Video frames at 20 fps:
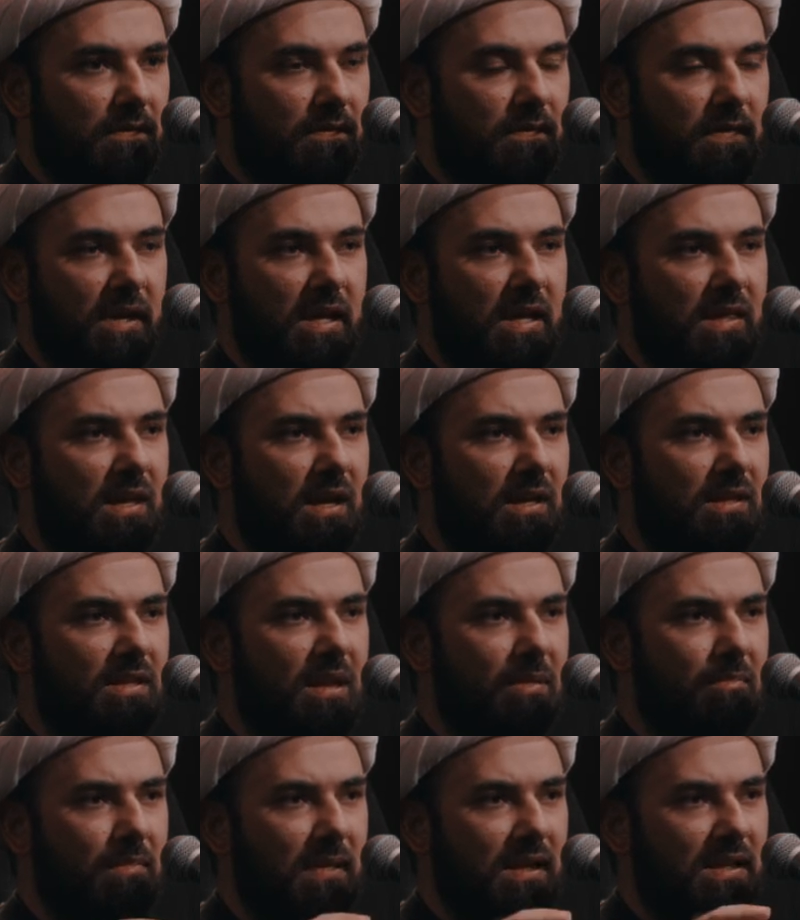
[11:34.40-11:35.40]
فإذا
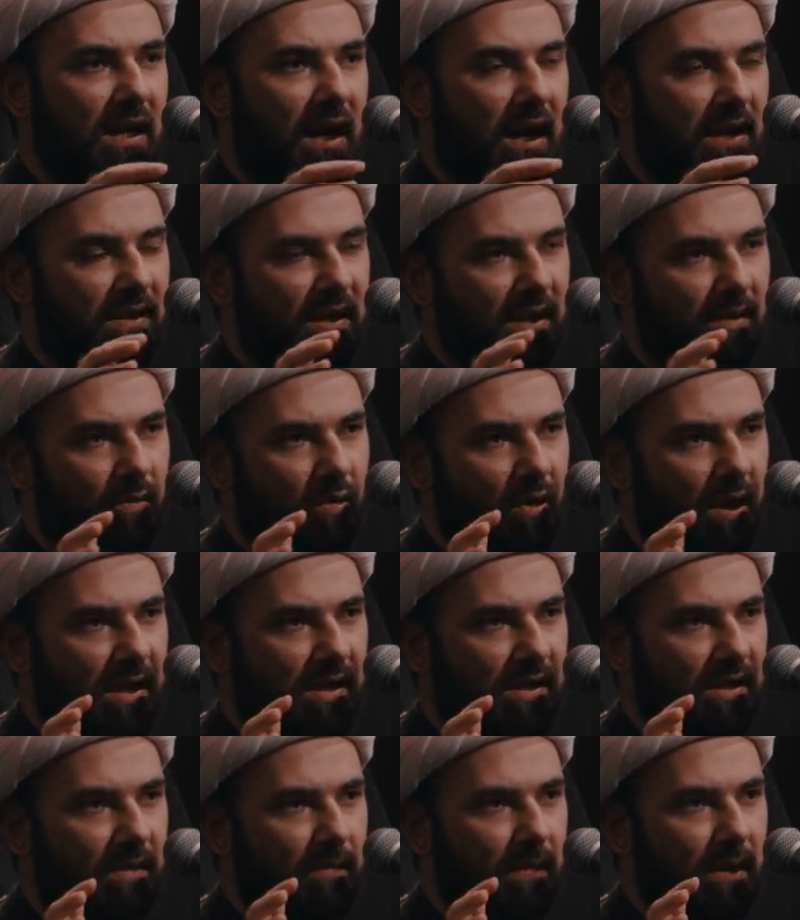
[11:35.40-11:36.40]
تمت هذه
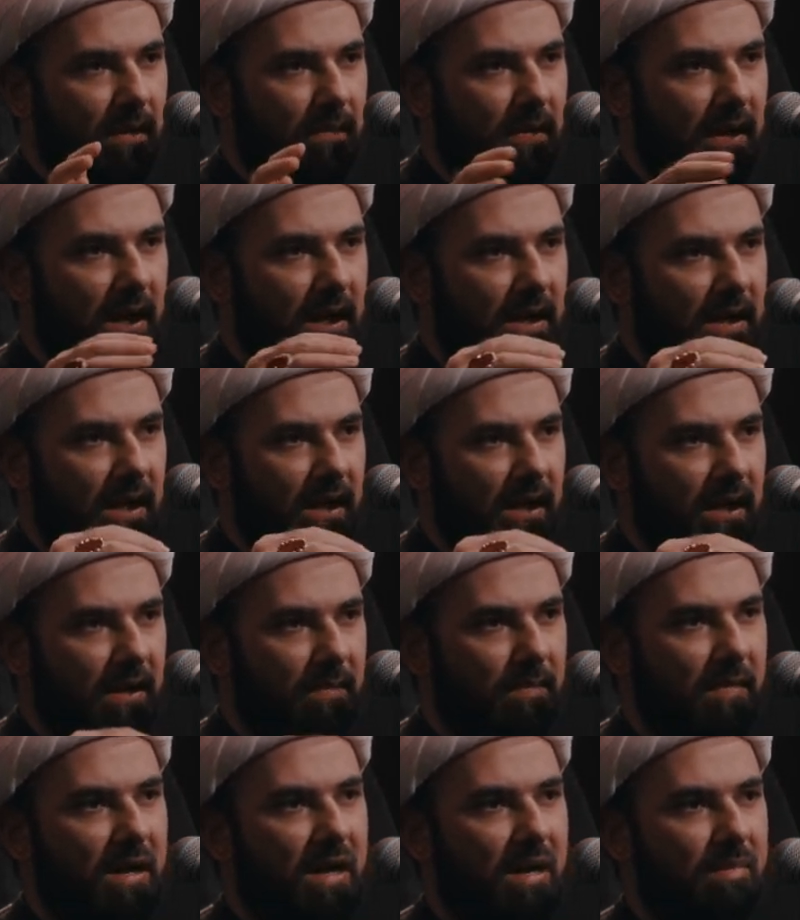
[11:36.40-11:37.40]
المقدمة بأن
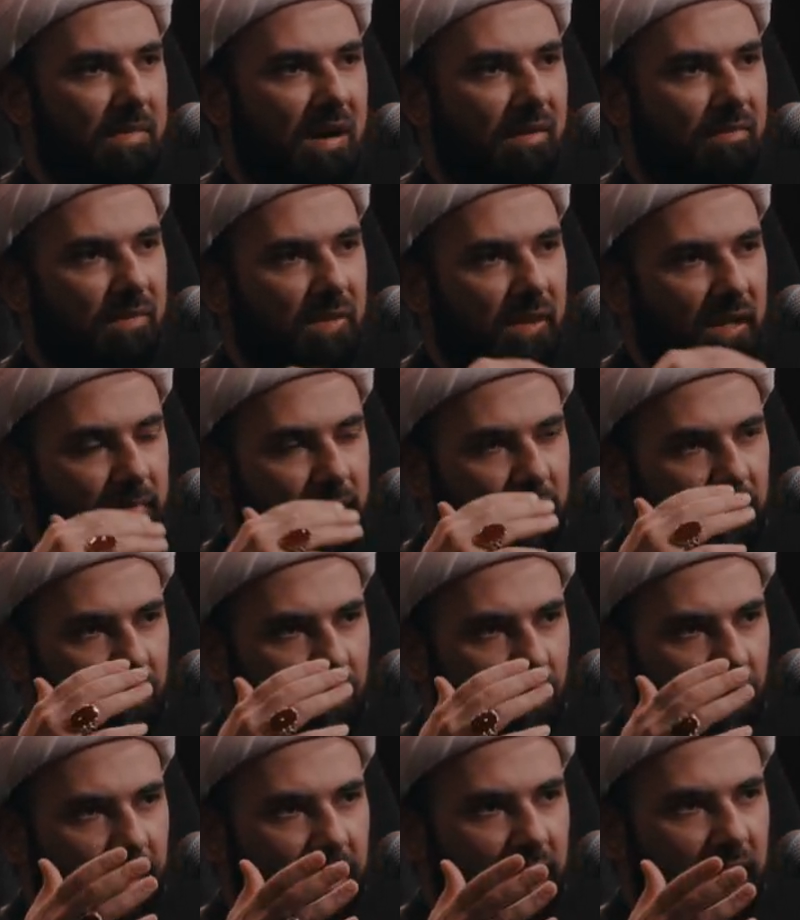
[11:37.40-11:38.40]
الإمام أفضل من
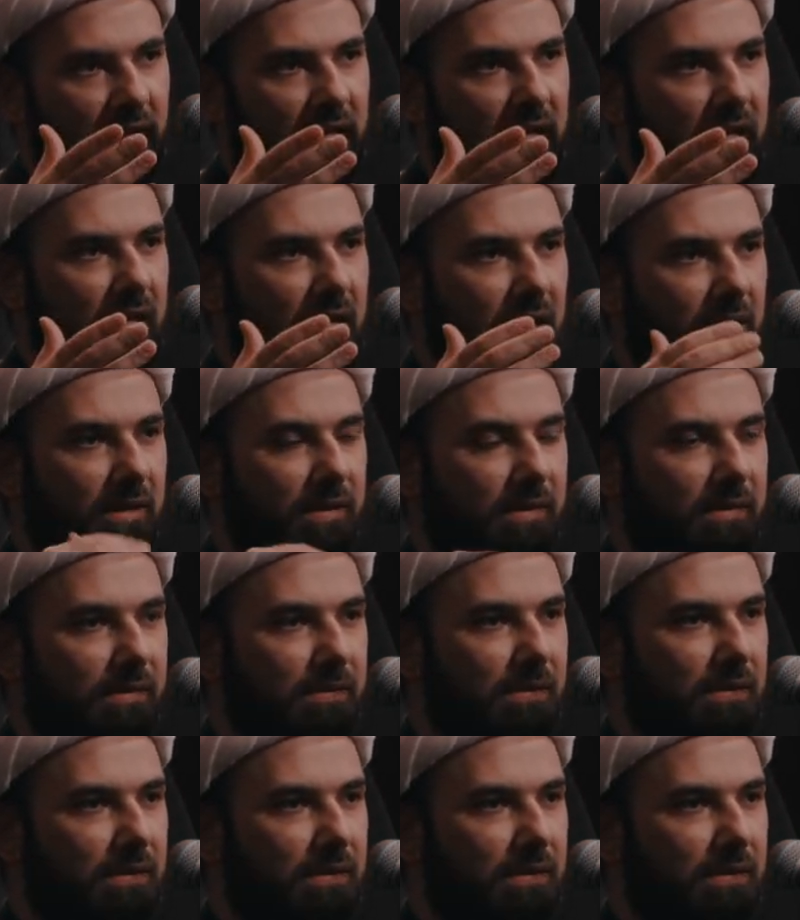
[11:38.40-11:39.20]
كل الخلق